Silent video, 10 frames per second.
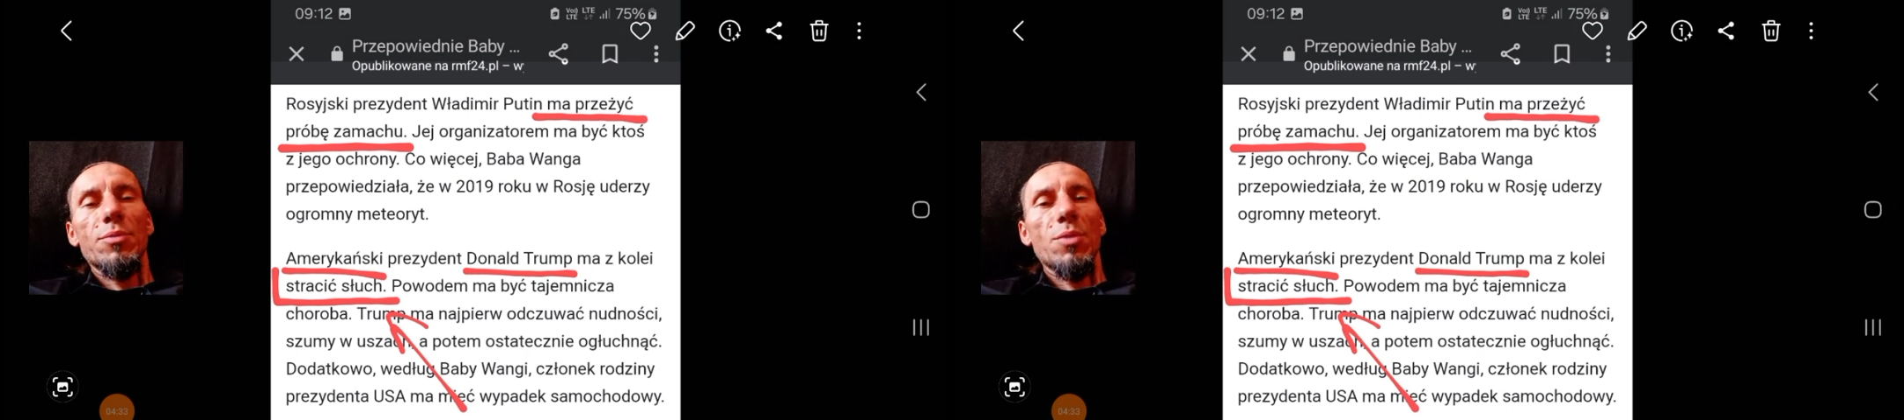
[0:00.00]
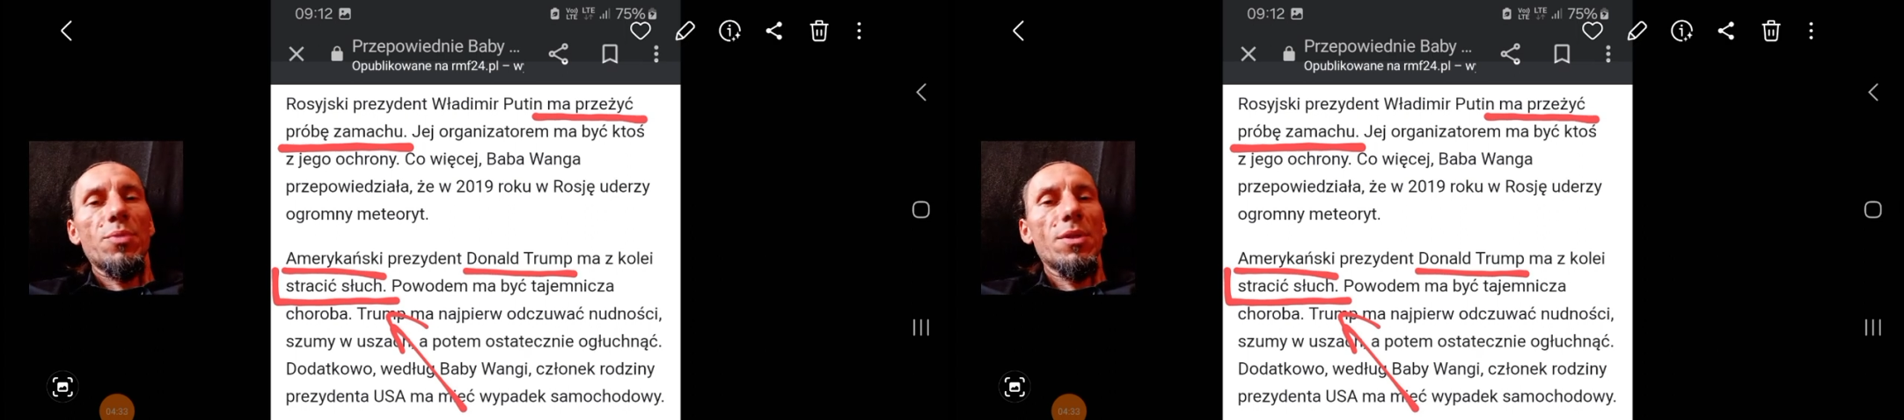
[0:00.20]

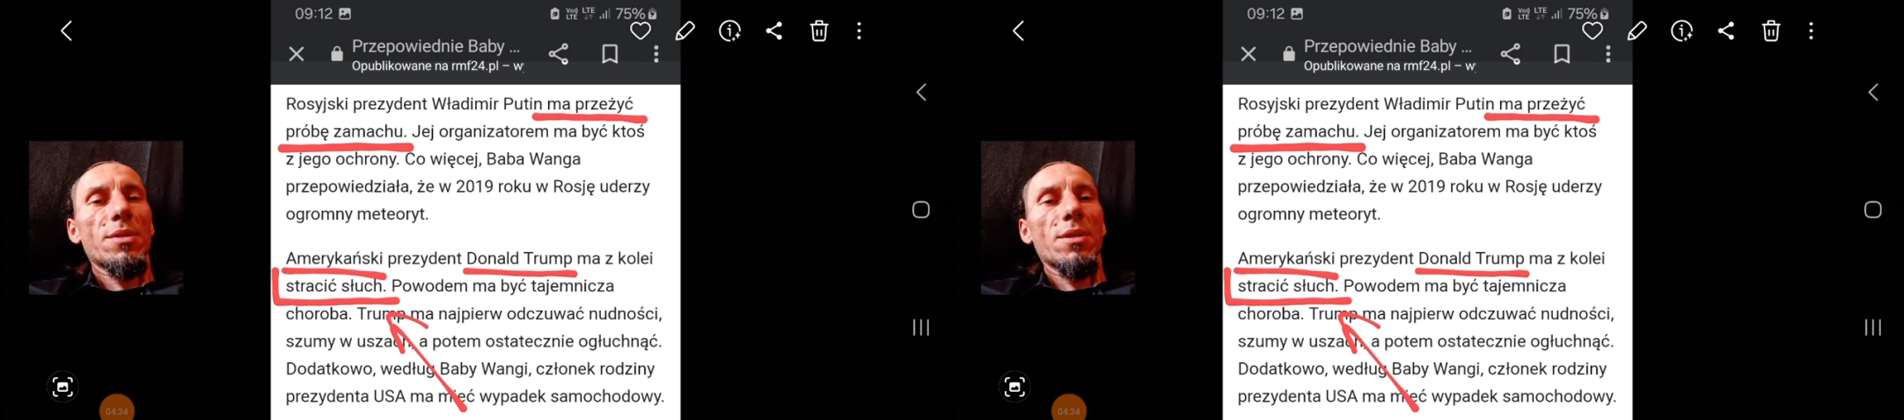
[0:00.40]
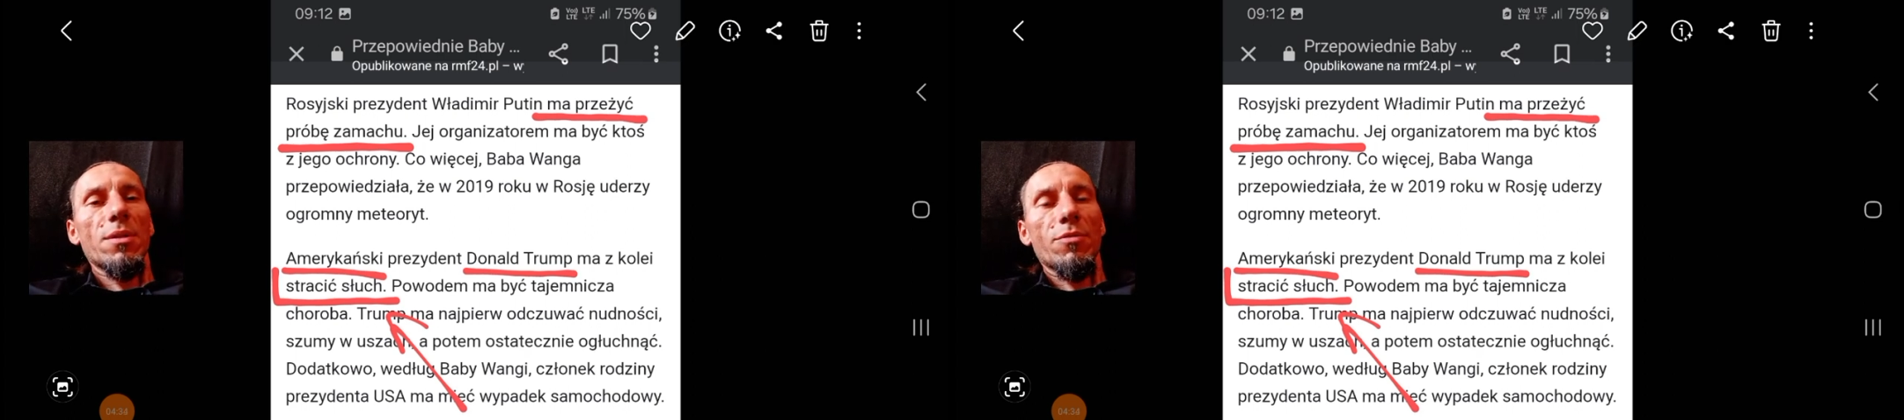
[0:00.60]

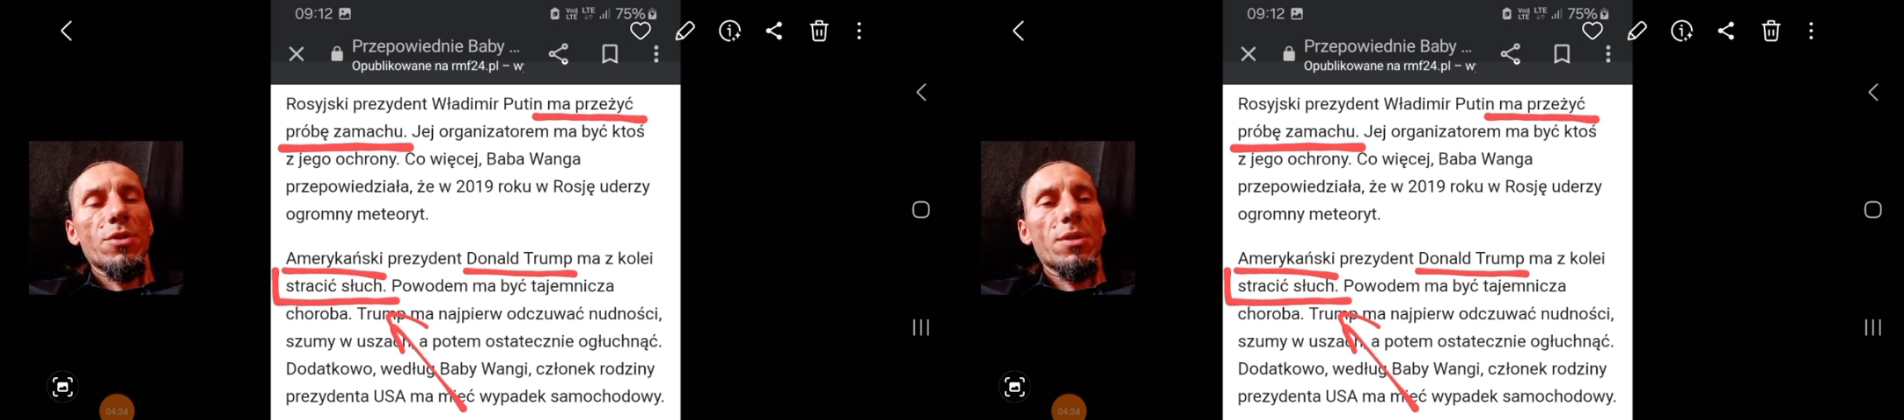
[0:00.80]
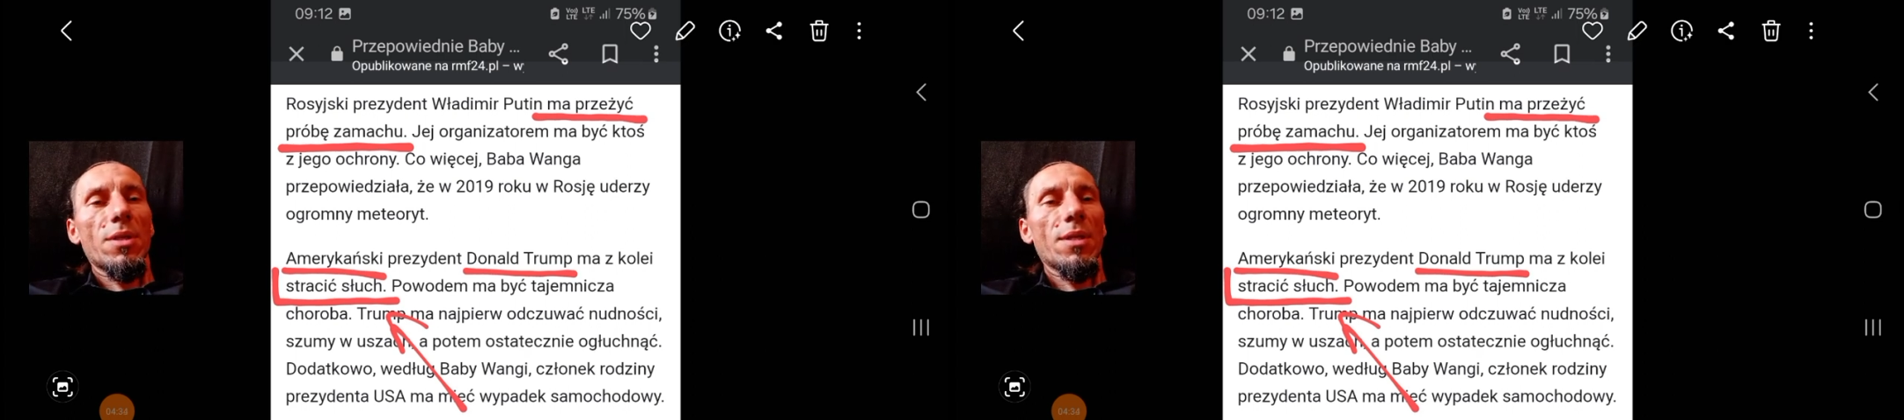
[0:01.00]
przepisy, te
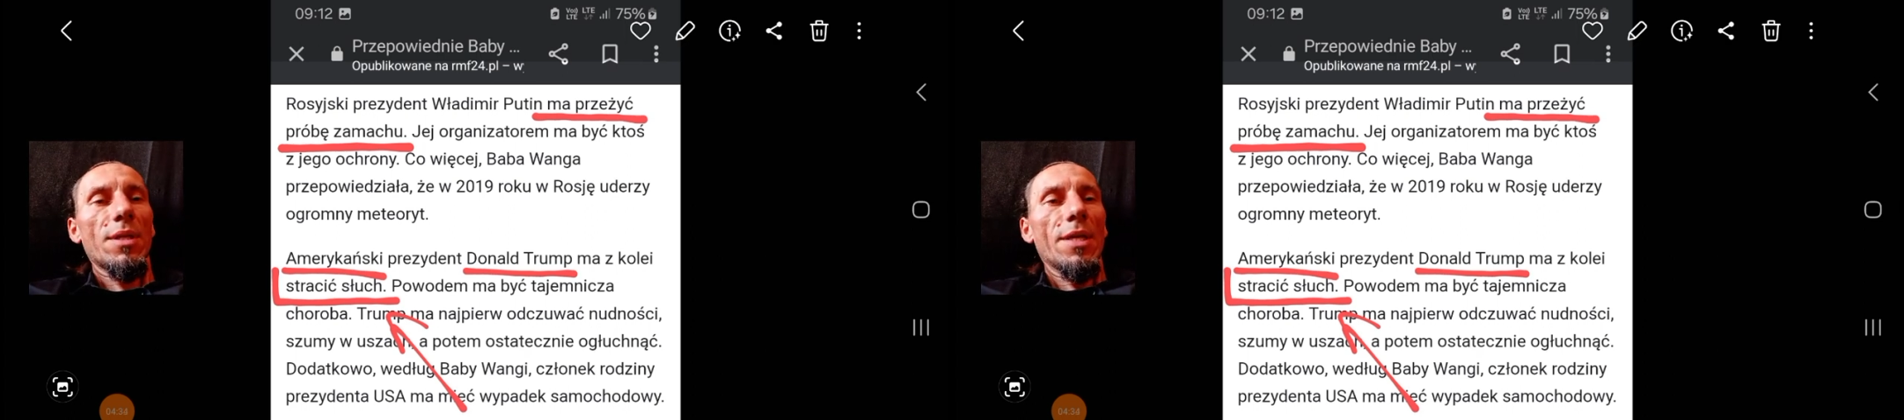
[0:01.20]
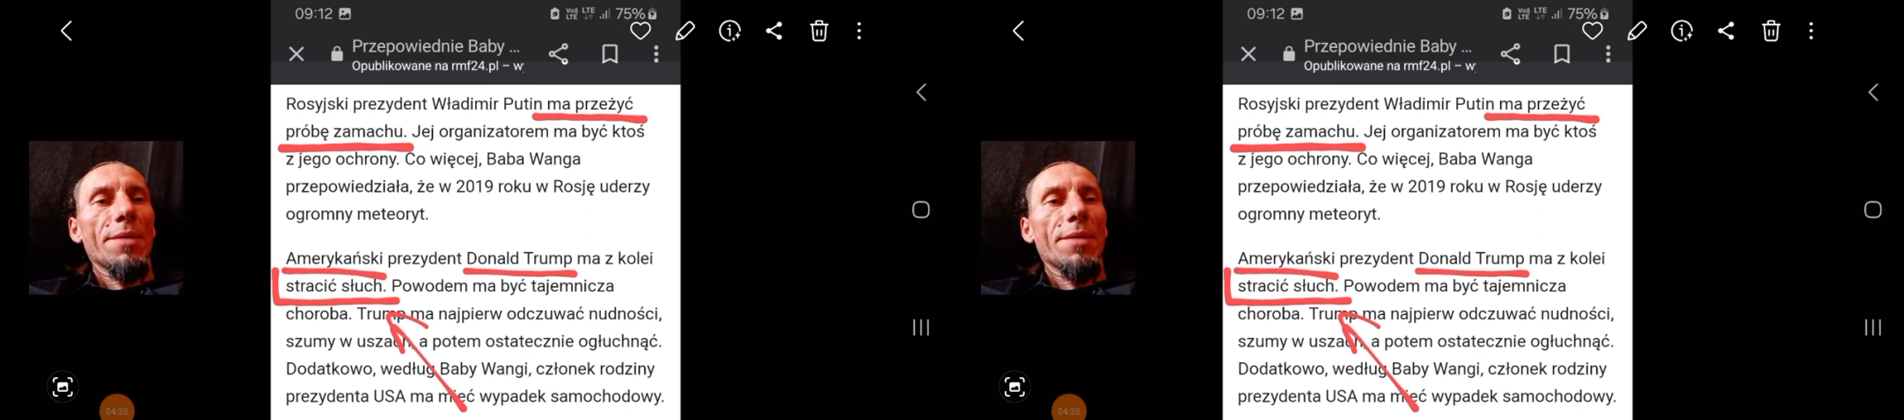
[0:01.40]
wszystkie